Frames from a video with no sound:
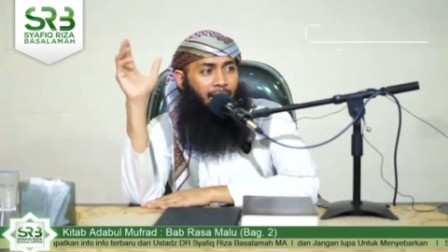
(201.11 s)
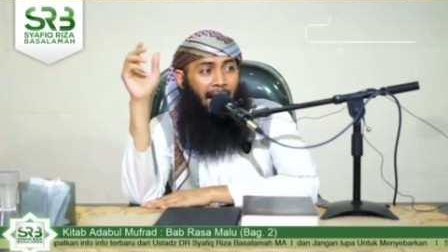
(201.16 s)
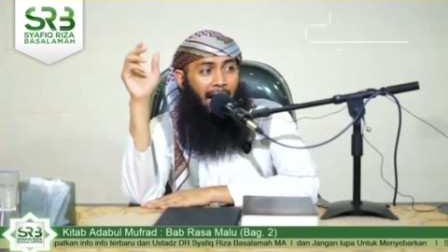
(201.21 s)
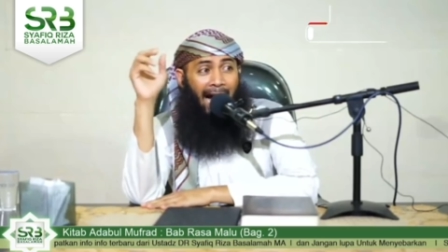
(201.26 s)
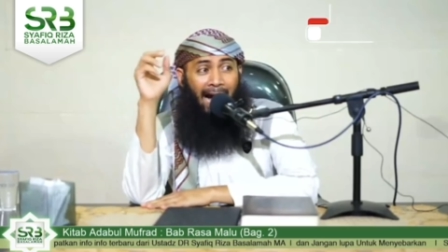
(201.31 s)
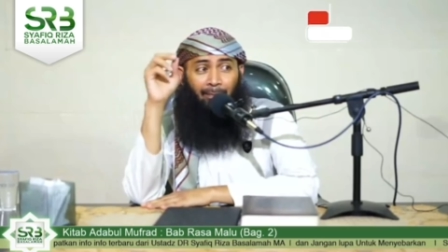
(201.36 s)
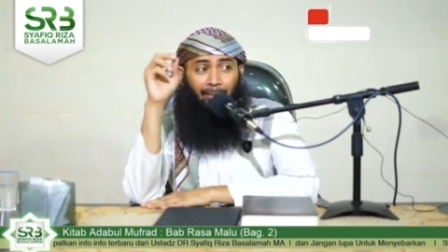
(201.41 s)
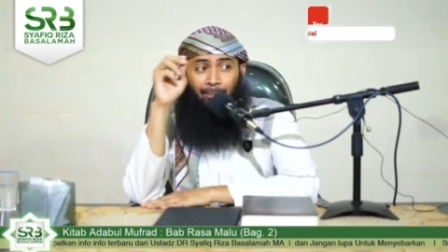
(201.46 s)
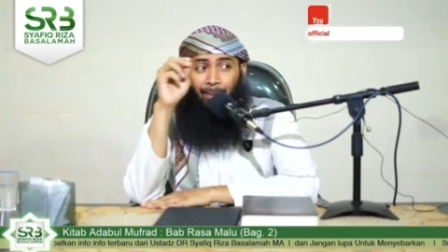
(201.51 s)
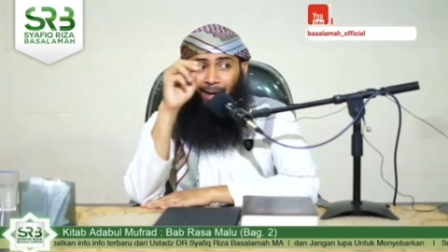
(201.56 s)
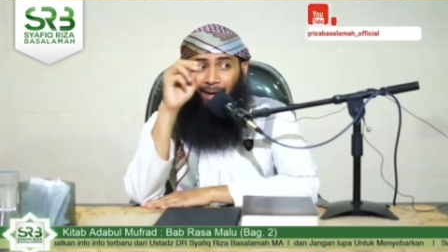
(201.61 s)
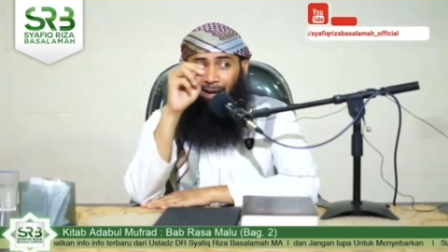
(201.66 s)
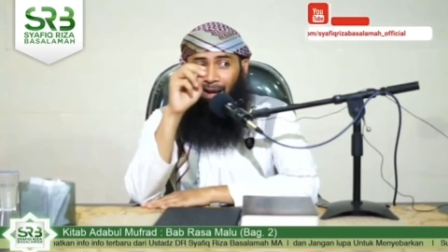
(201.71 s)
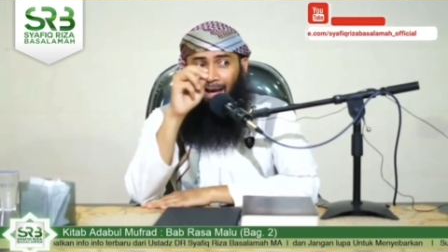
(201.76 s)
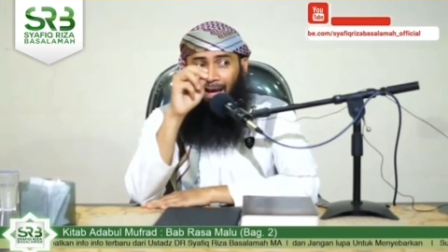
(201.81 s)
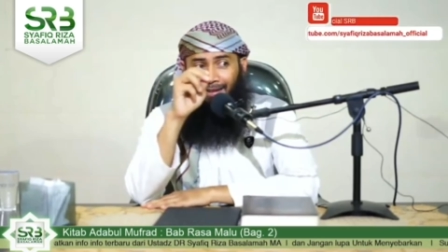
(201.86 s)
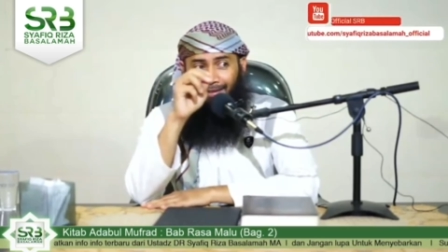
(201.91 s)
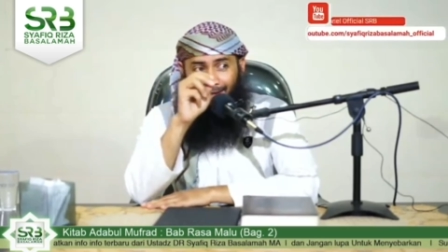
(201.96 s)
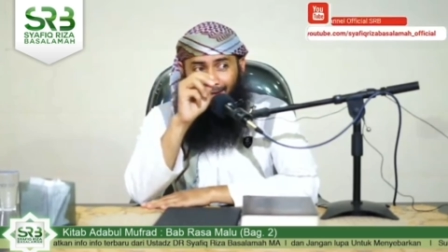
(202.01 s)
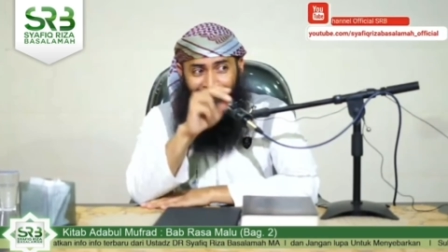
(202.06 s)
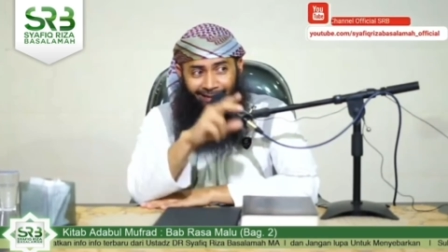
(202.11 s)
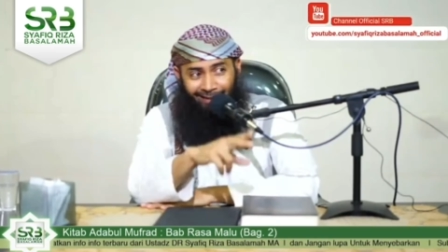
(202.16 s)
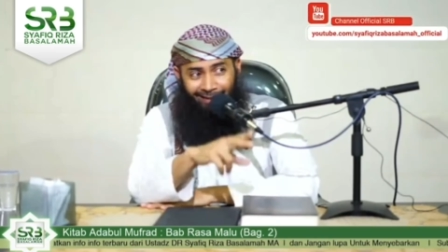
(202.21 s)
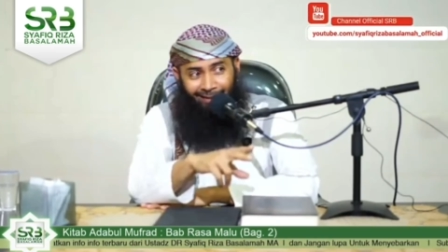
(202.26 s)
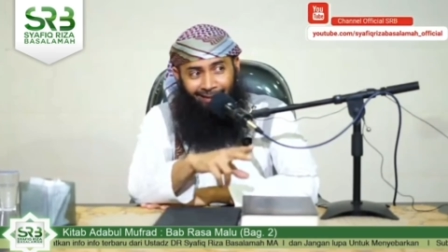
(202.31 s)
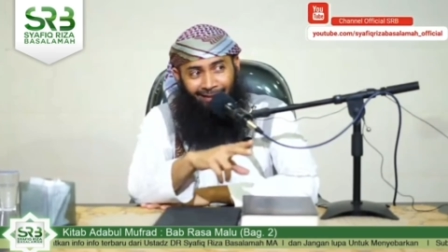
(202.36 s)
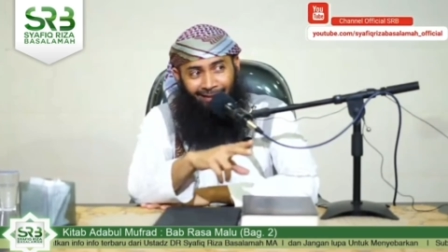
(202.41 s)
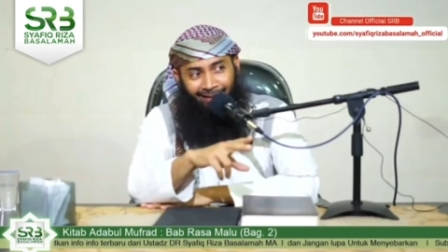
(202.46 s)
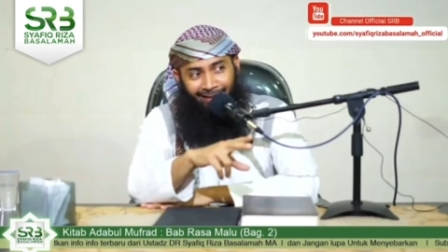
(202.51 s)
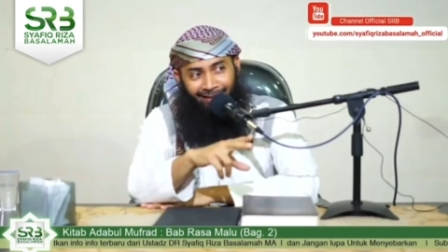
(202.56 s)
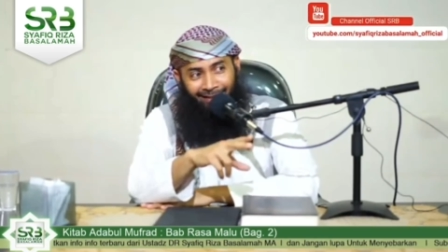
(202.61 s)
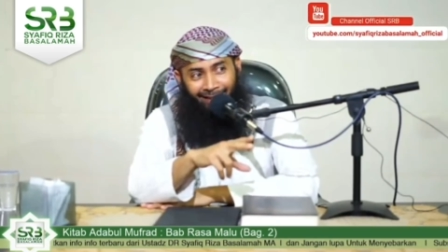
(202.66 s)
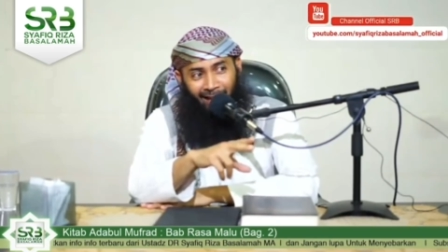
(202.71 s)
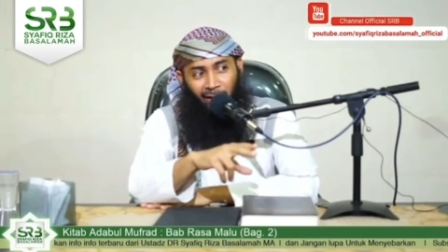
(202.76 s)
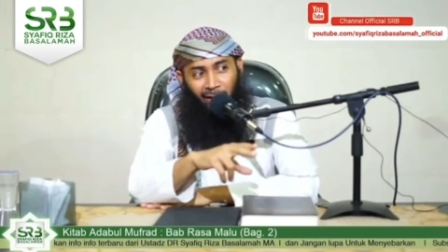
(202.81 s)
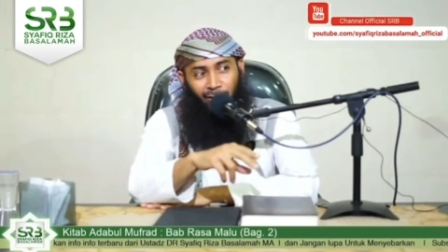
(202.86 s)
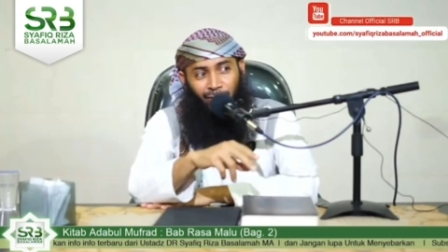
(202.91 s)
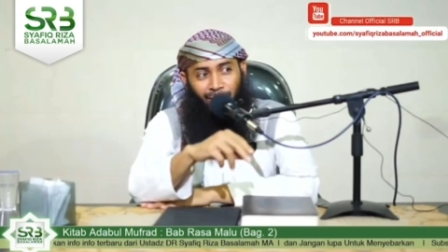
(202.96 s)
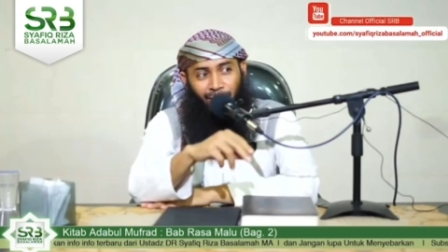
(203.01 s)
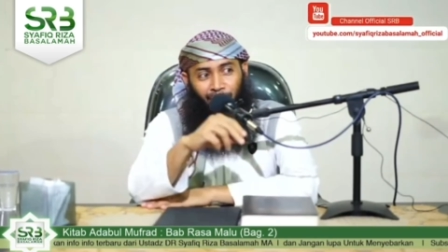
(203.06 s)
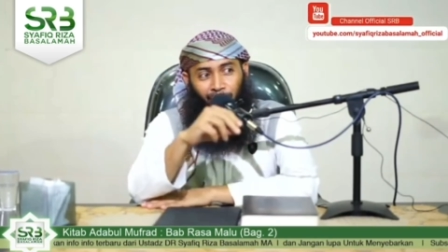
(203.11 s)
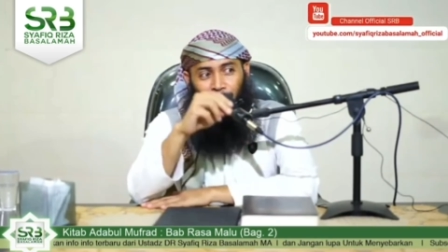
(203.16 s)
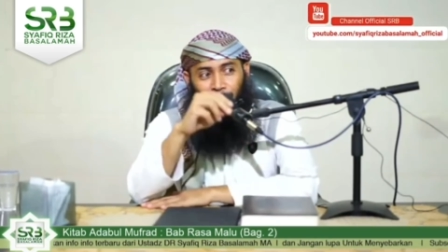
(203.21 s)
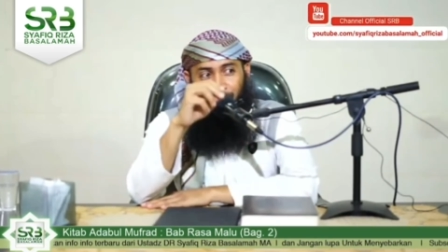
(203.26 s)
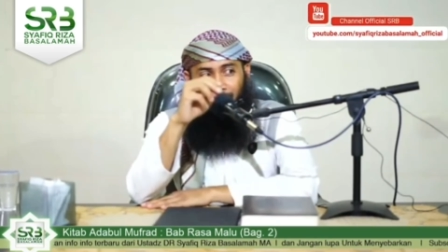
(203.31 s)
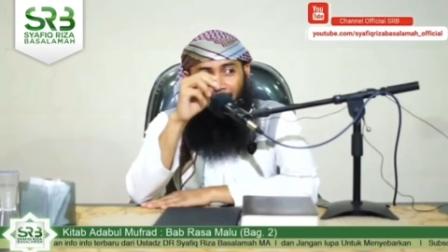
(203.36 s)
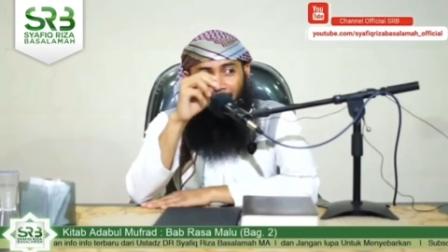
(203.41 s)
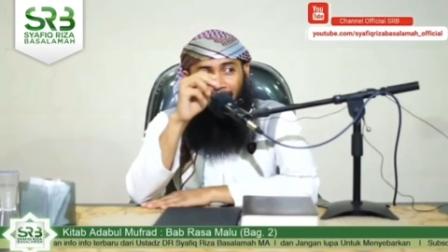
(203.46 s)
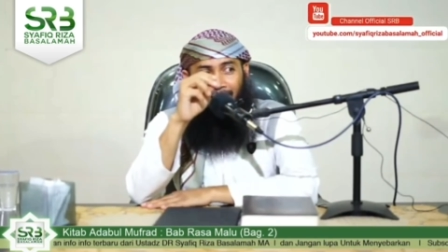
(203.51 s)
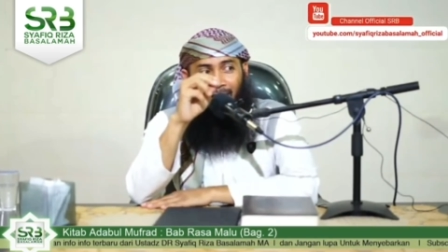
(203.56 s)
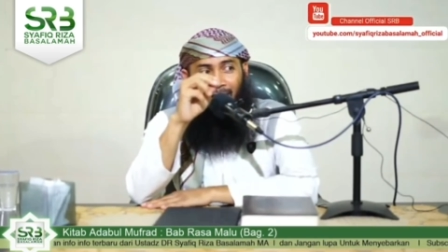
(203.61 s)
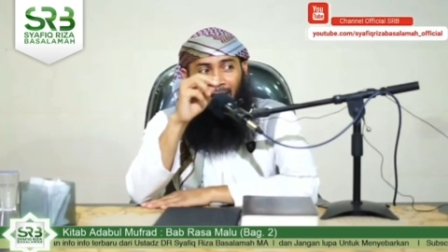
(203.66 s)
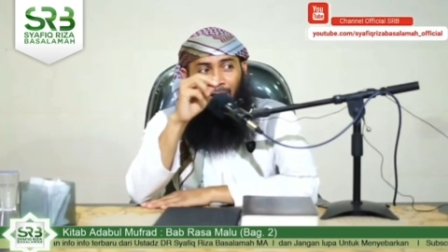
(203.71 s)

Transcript: apalagi kalau suatu saat